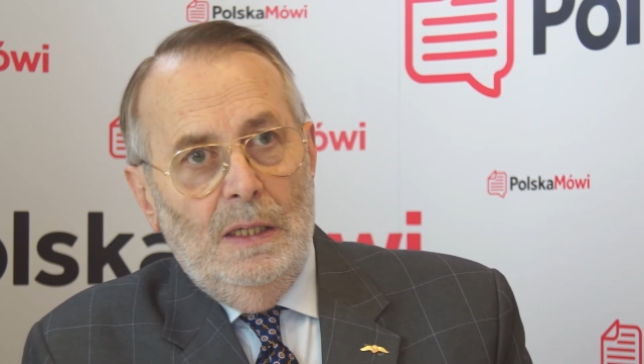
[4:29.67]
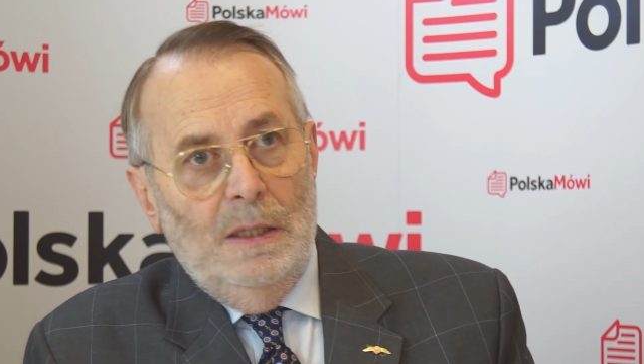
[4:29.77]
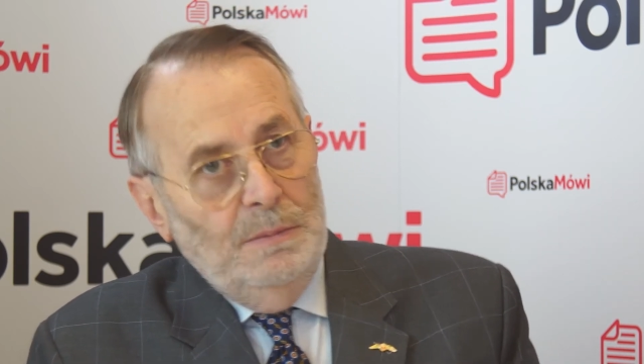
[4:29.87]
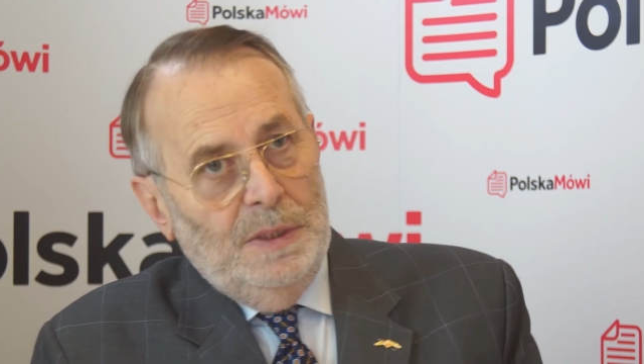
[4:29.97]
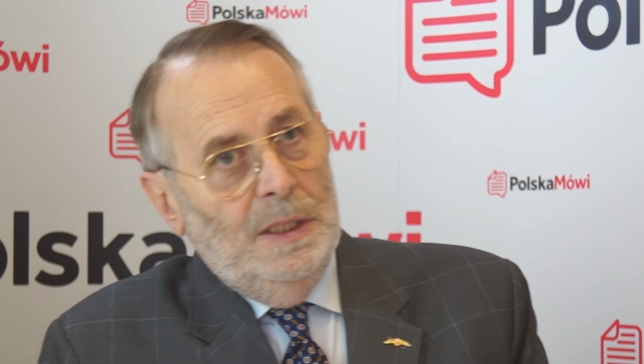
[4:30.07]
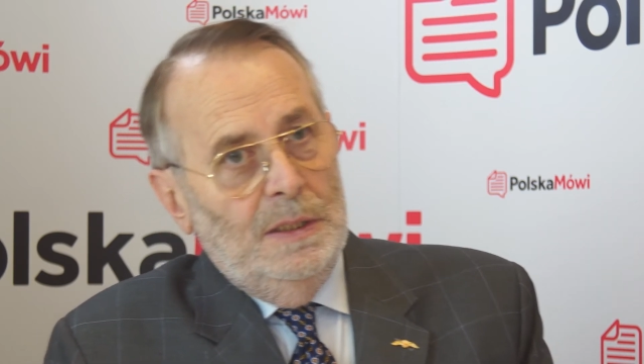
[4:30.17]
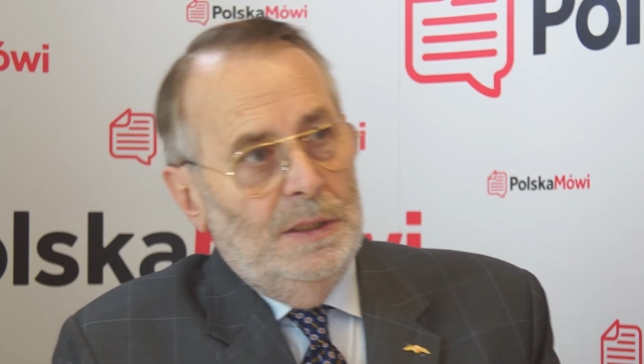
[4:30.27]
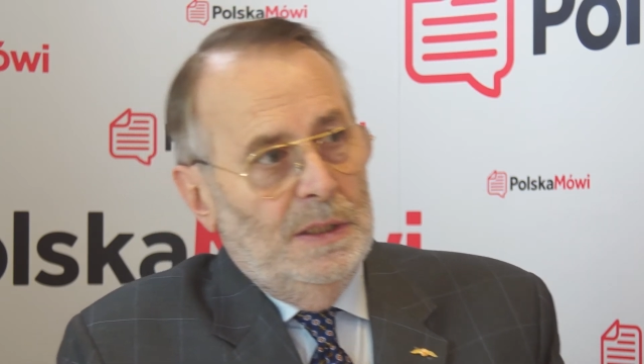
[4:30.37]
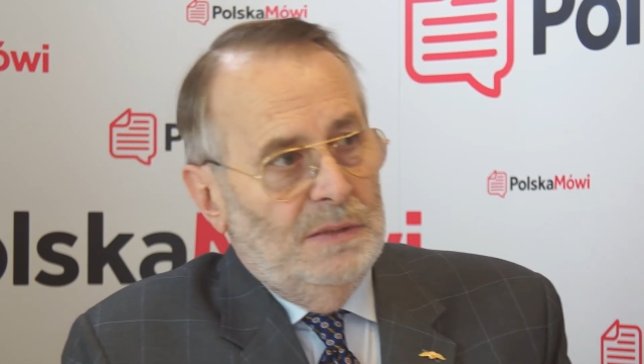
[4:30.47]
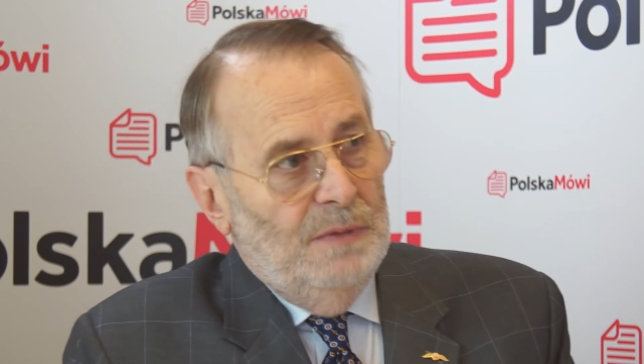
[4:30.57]
I on mi
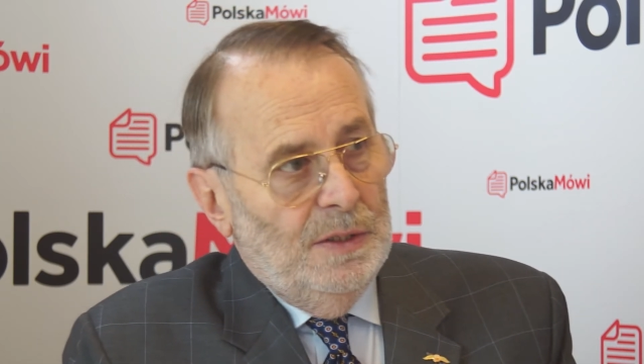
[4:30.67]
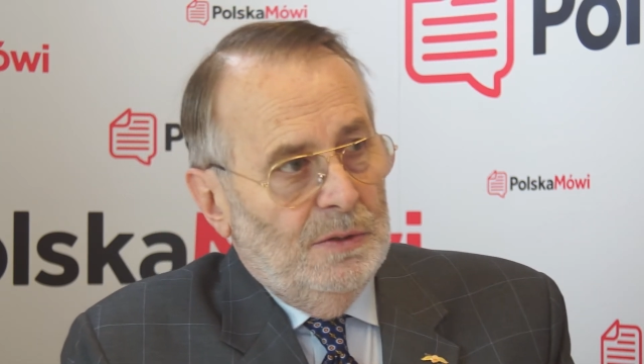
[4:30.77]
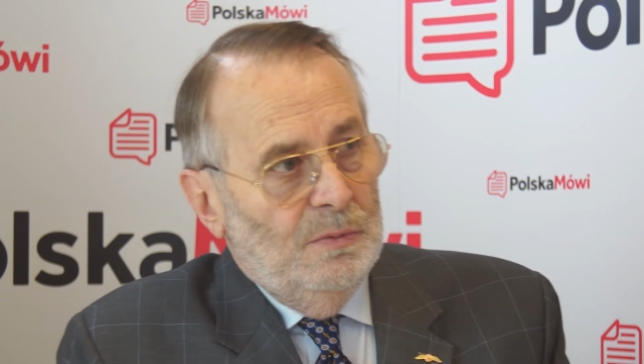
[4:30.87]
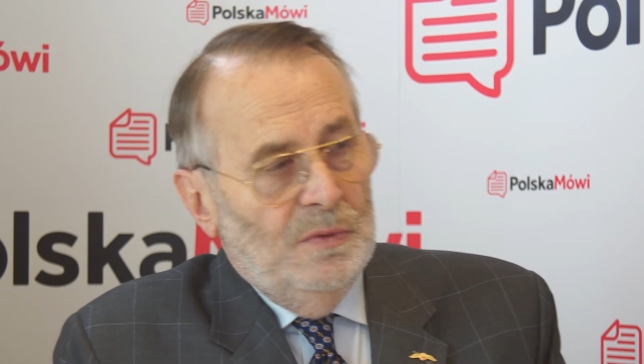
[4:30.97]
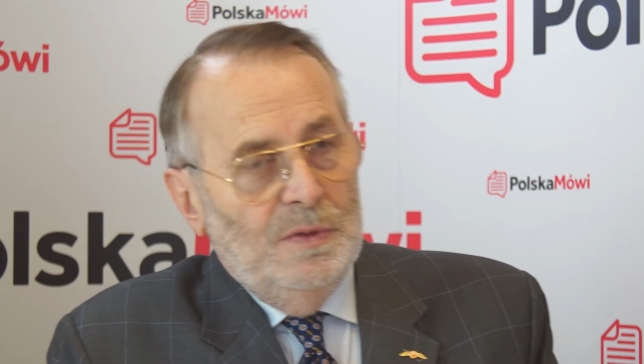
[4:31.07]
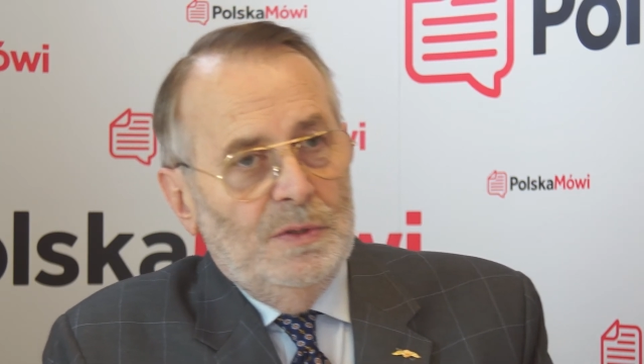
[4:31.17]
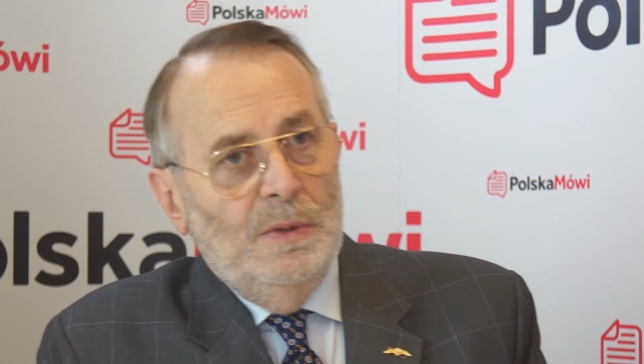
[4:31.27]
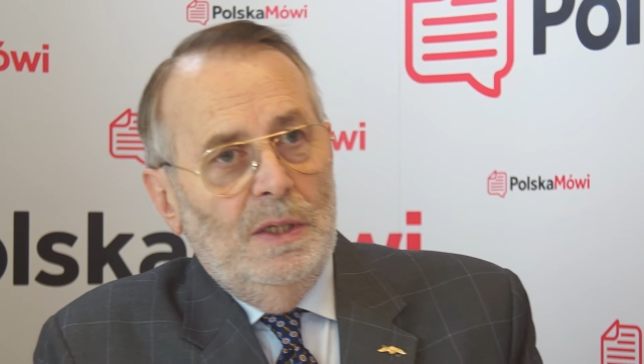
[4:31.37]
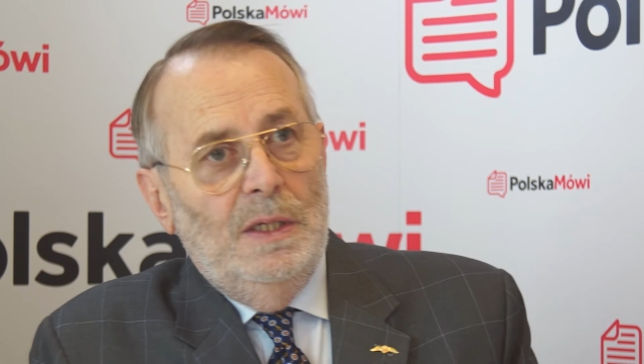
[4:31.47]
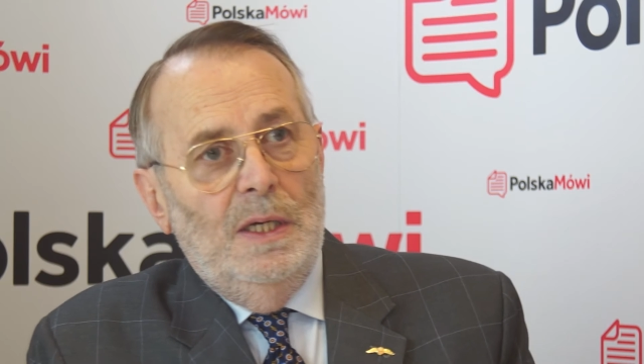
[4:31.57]
kiedyś się zwierzył, mówi,
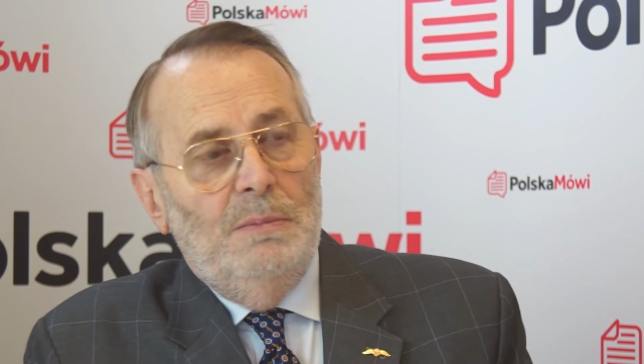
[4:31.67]
słuchaj,